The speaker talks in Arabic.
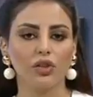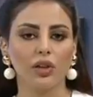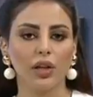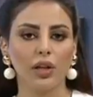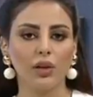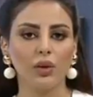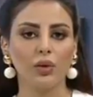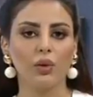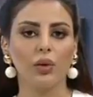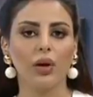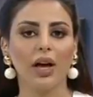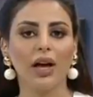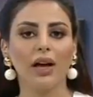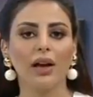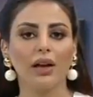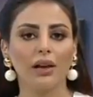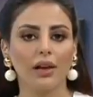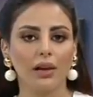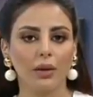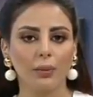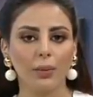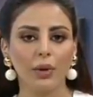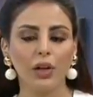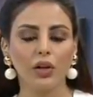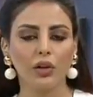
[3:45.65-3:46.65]
لأنه
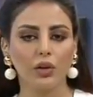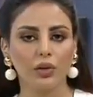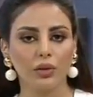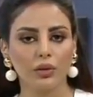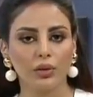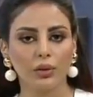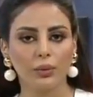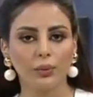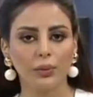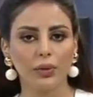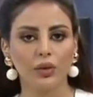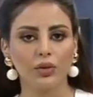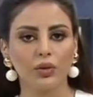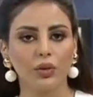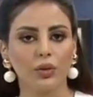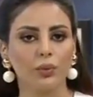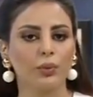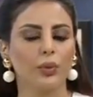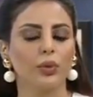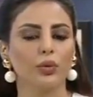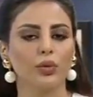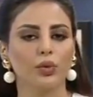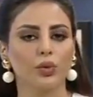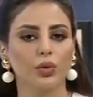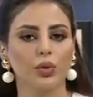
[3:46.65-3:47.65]
أغلب الكتب بتكون
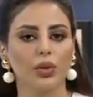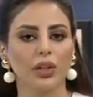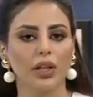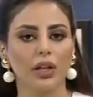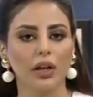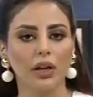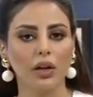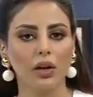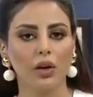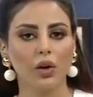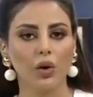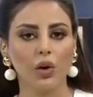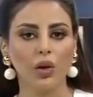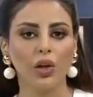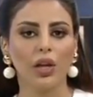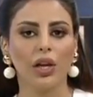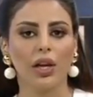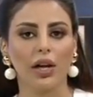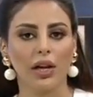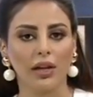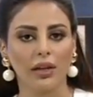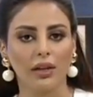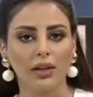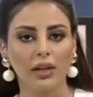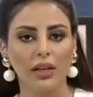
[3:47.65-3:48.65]
موجودة
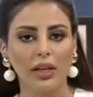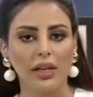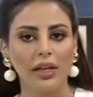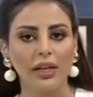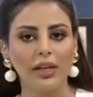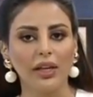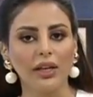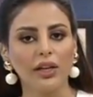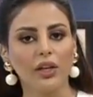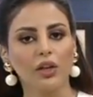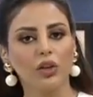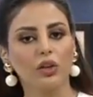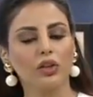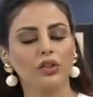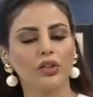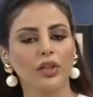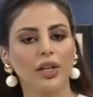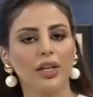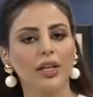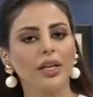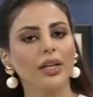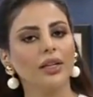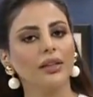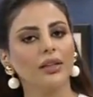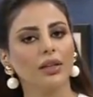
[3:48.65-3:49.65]
أونلاين يعني كل
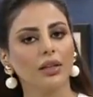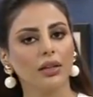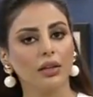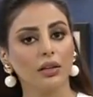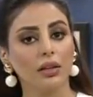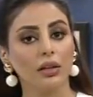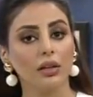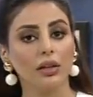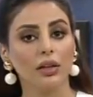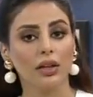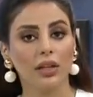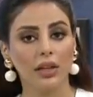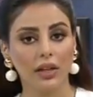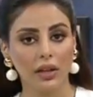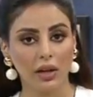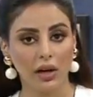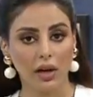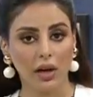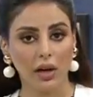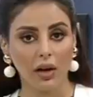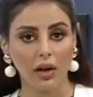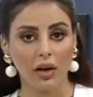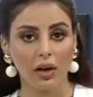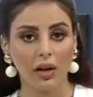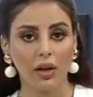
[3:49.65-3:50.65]
شيء نقدر
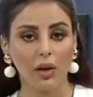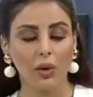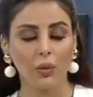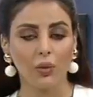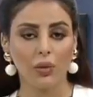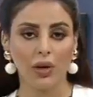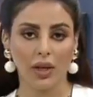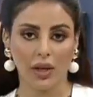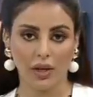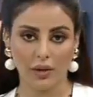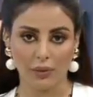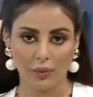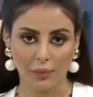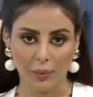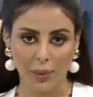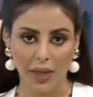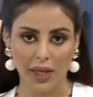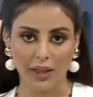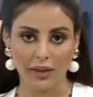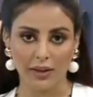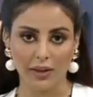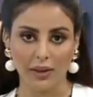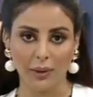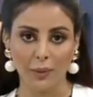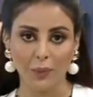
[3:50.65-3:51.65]
نقرأ ونحن في
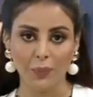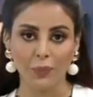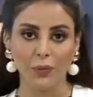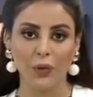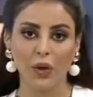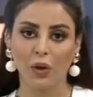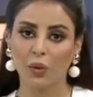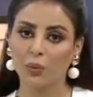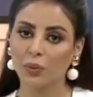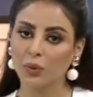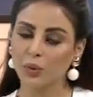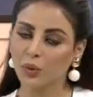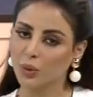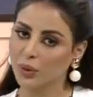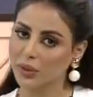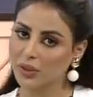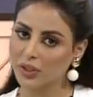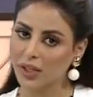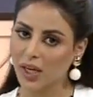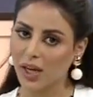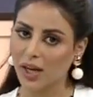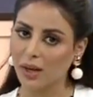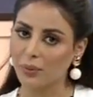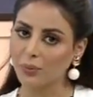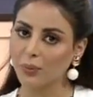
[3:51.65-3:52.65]
بيتنا وبدون
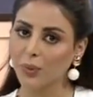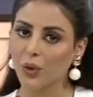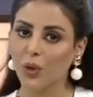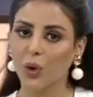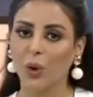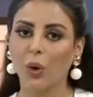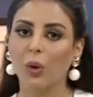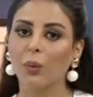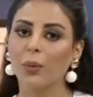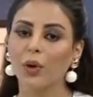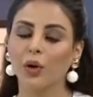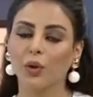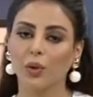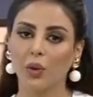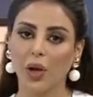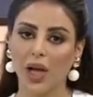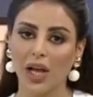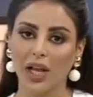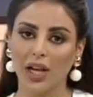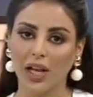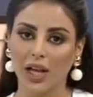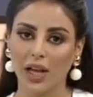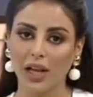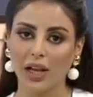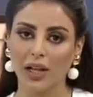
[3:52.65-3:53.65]
تعب وما نروح
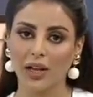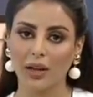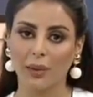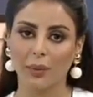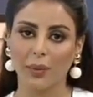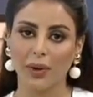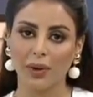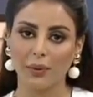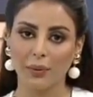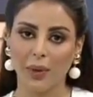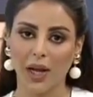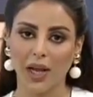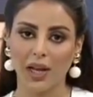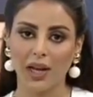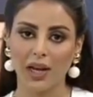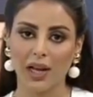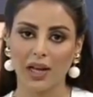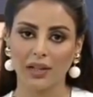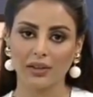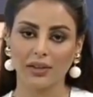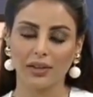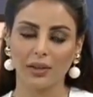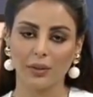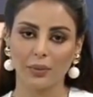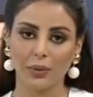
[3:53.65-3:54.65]
على أغلب
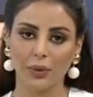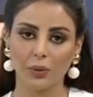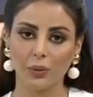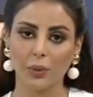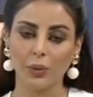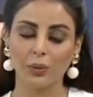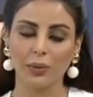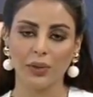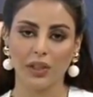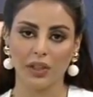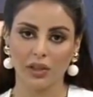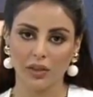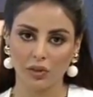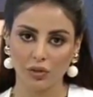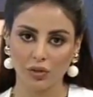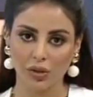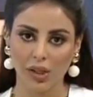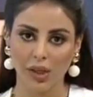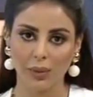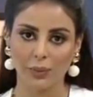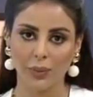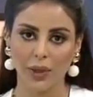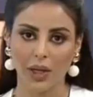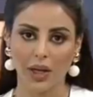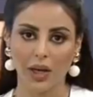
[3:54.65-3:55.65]
المحلات اللي ممكن
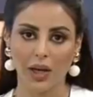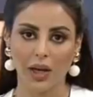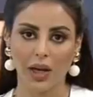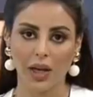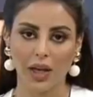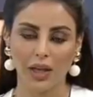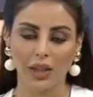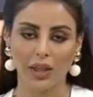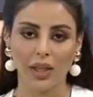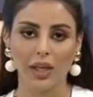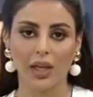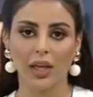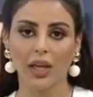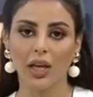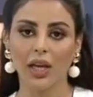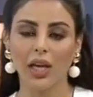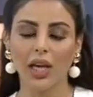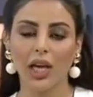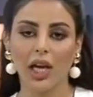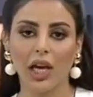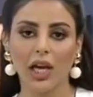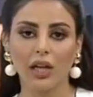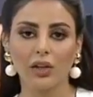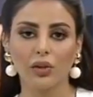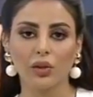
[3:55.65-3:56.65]
نشتري منها هذه
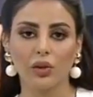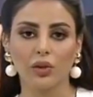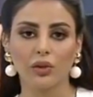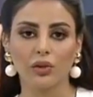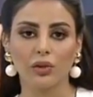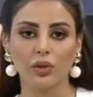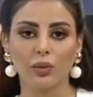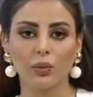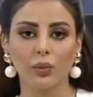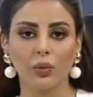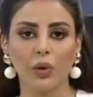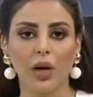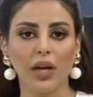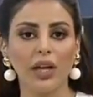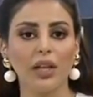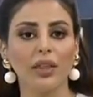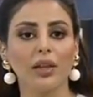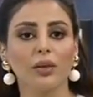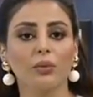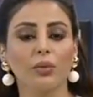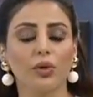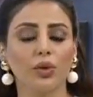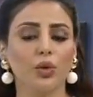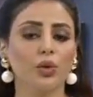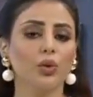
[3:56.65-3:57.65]
الكتب وأيضا
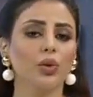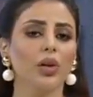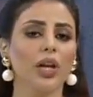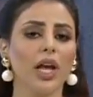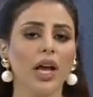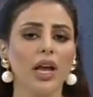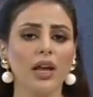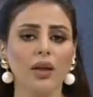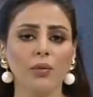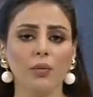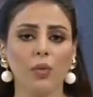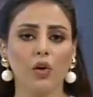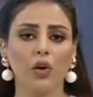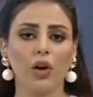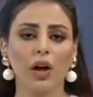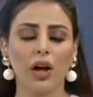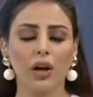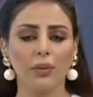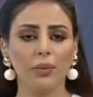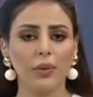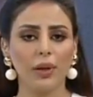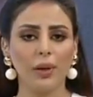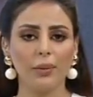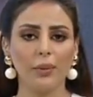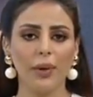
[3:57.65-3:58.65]
بدون أي
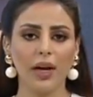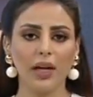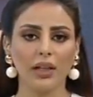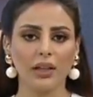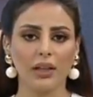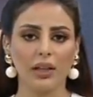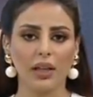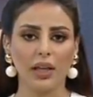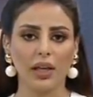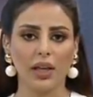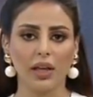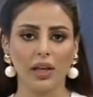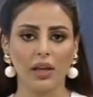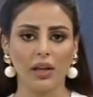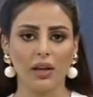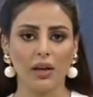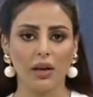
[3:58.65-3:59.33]
مقابل مادي